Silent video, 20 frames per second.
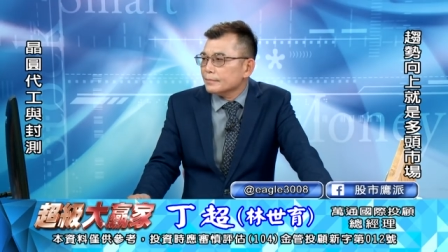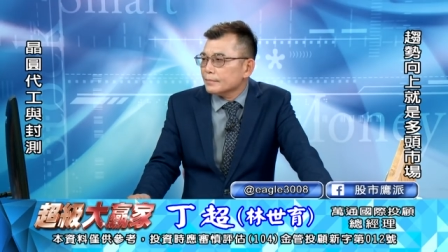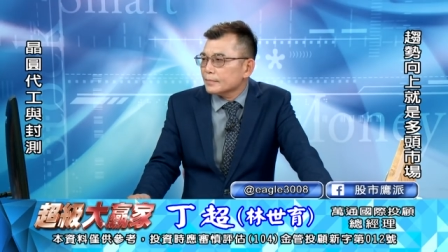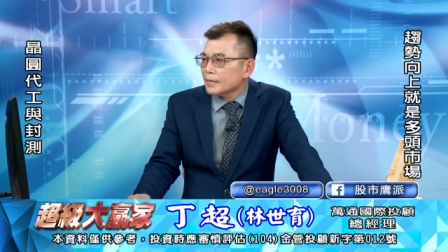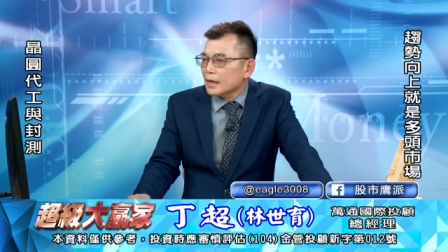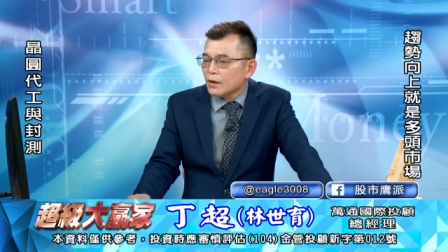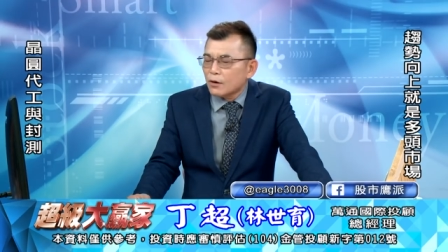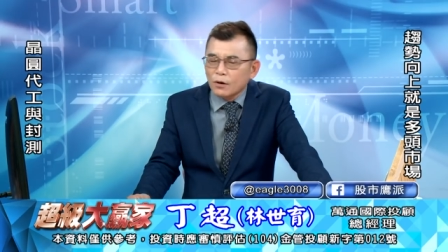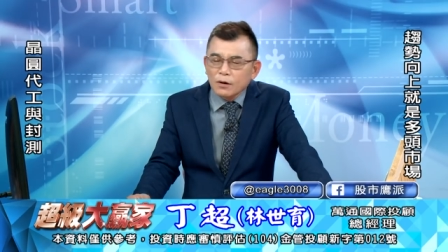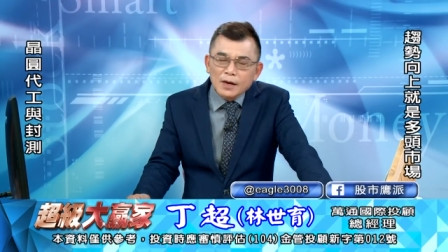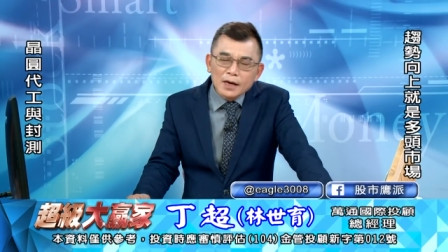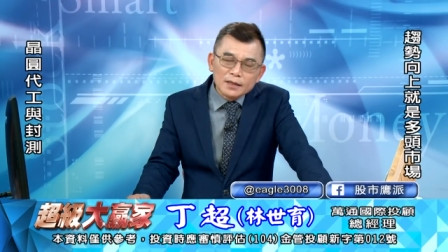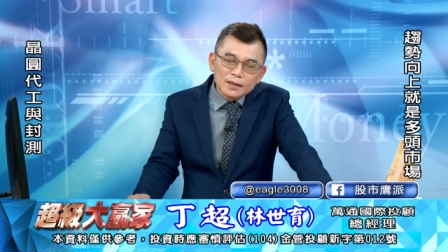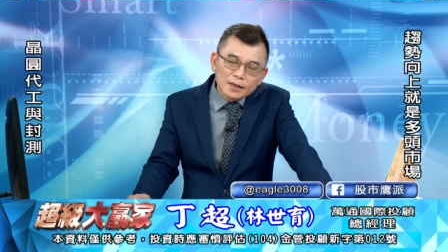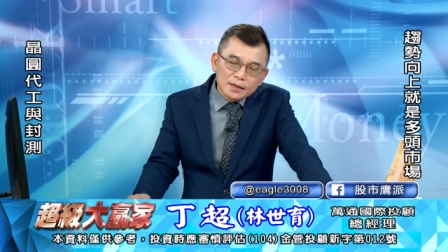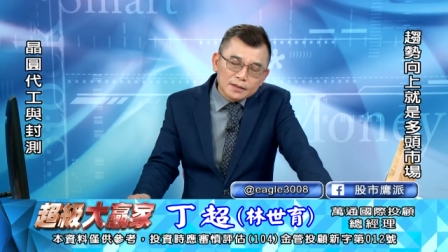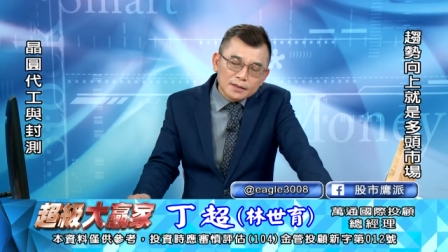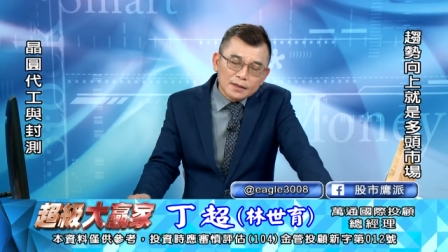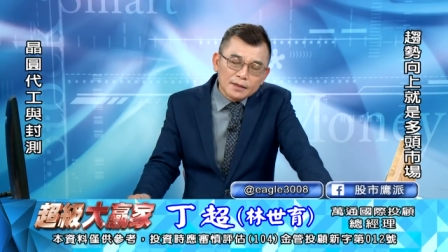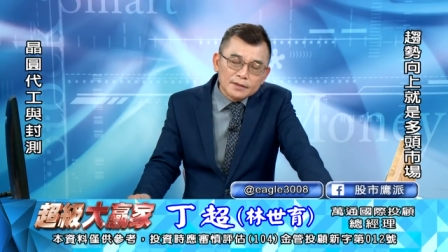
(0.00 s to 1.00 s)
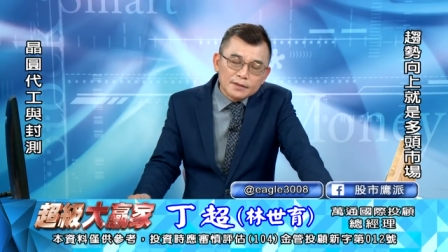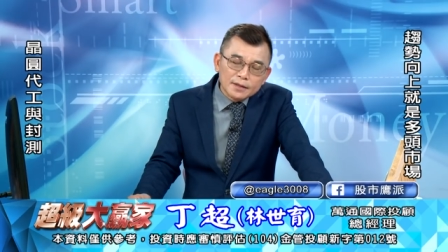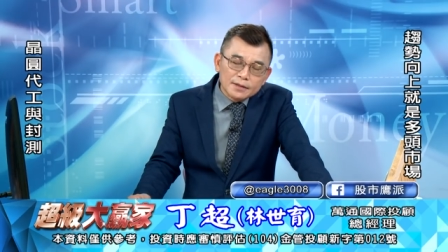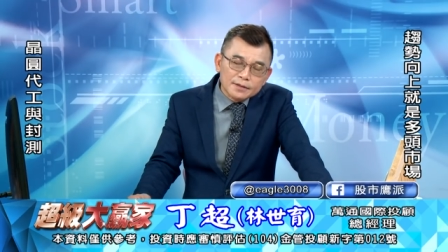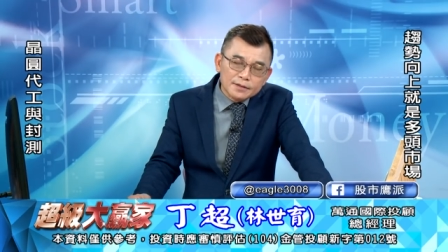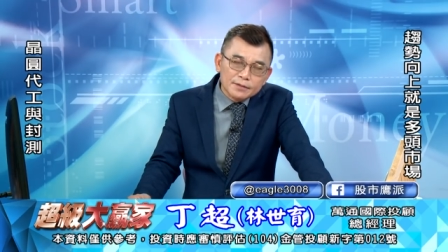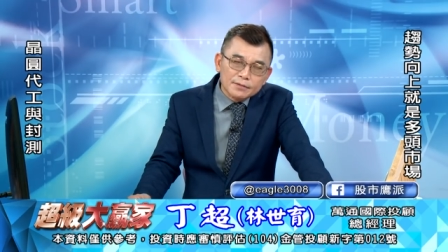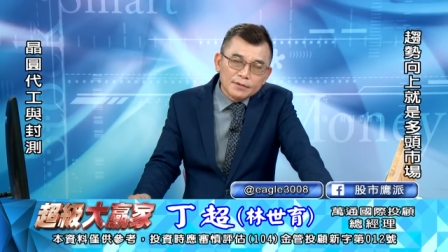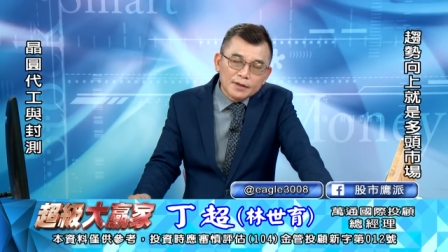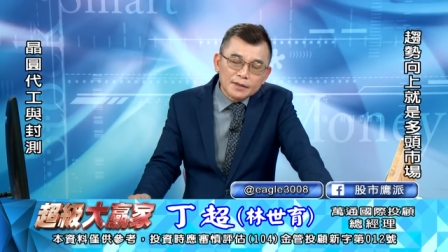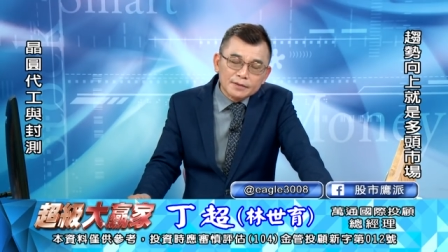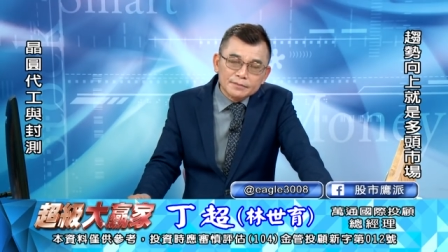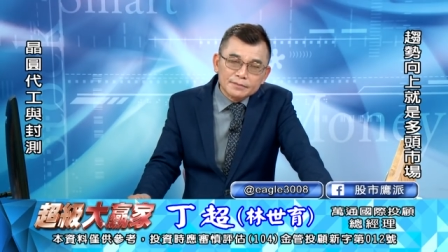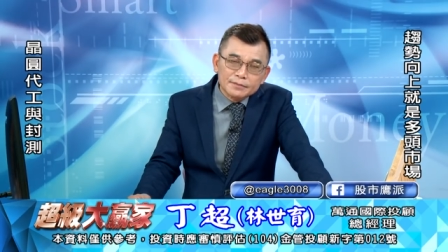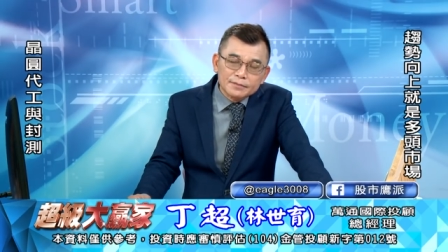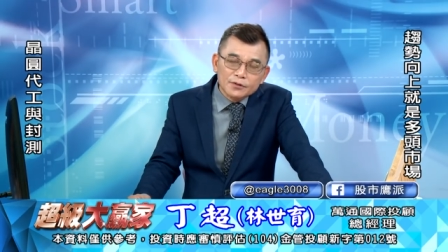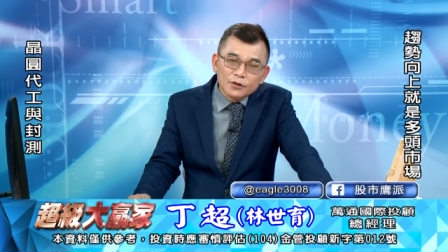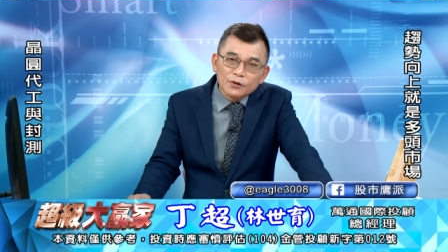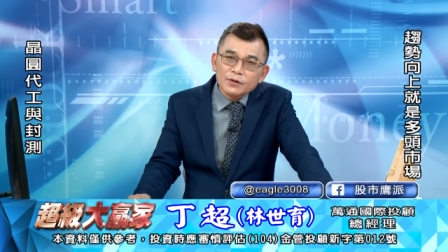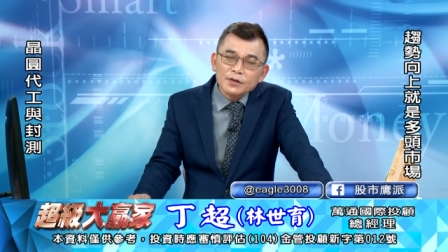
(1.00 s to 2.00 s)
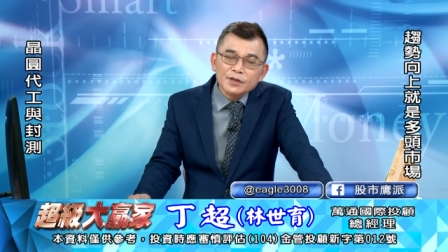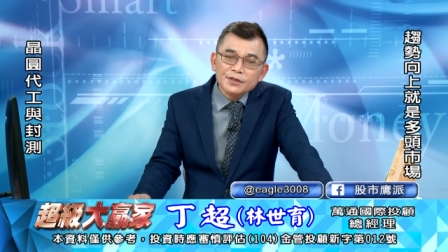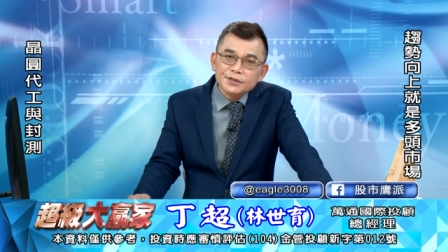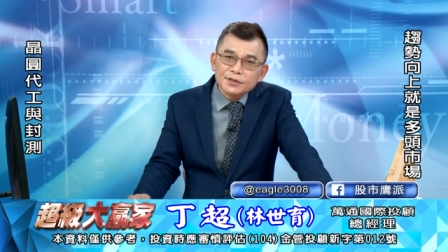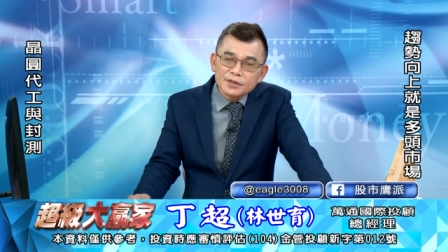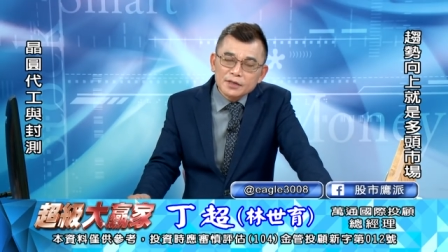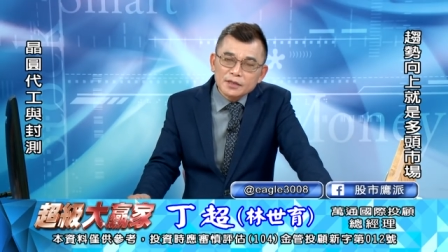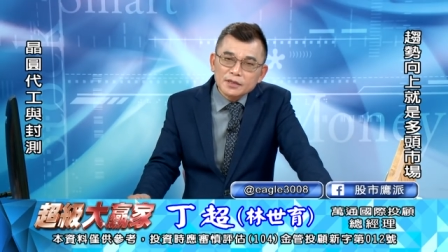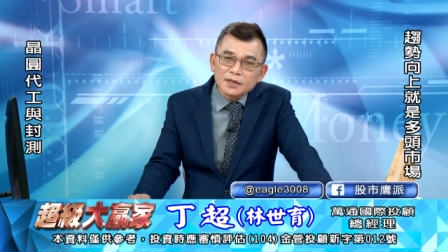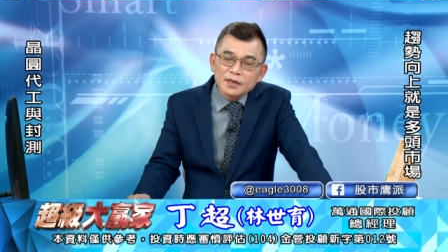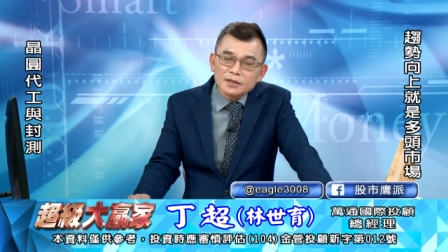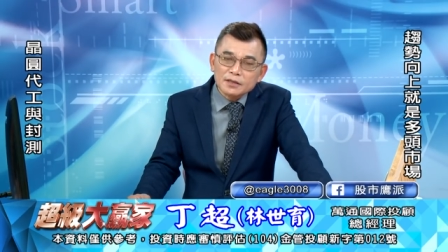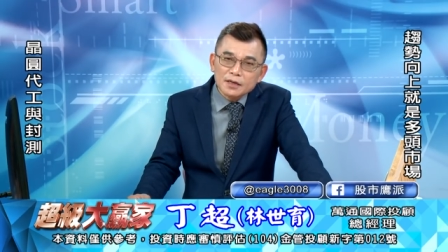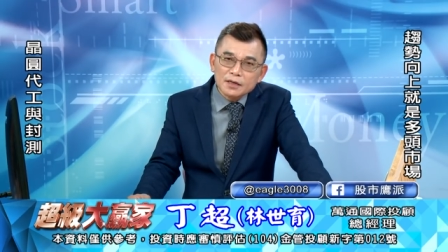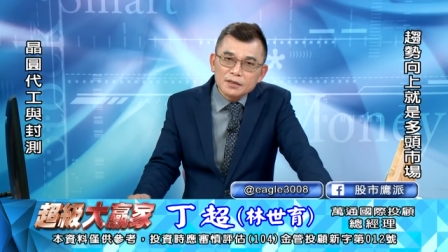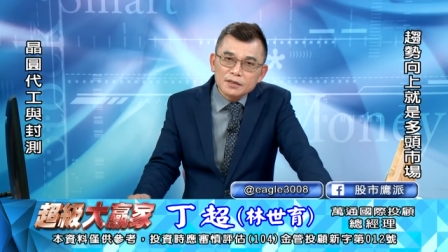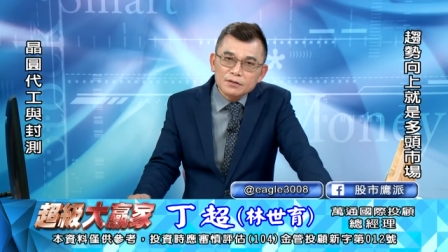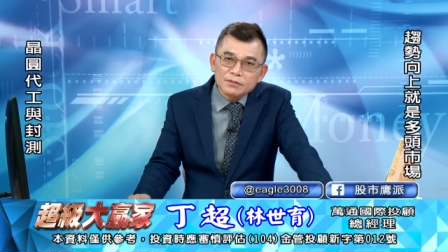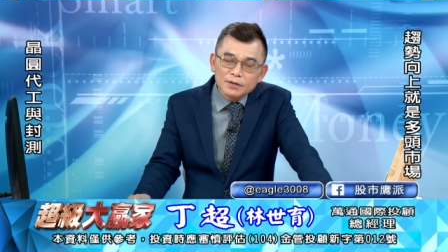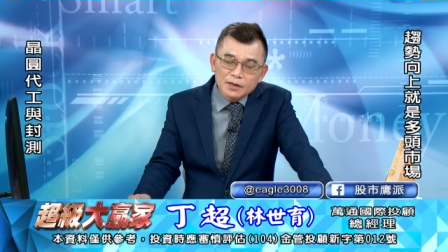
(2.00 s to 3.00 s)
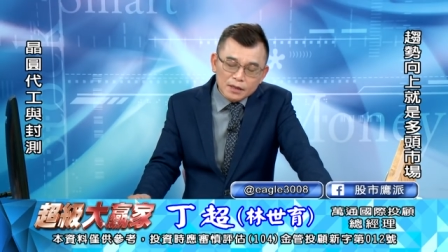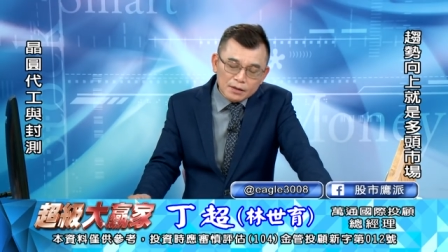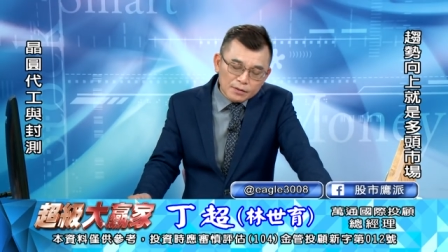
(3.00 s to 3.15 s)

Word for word: 它红海大概涨了三十块，同一个时间涨三十块。